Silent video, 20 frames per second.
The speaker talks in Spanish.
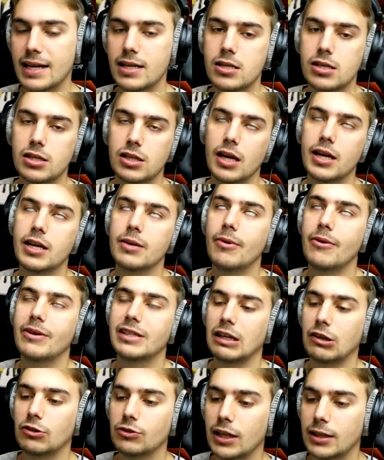¿En serio me
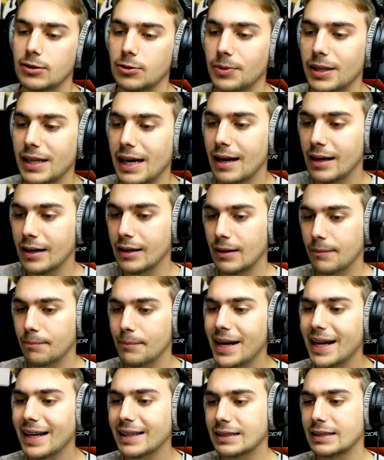vas a contar tu vida?
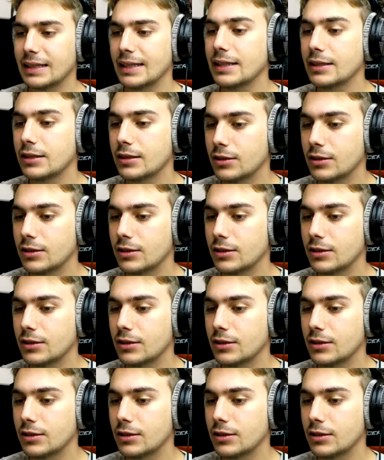Verás,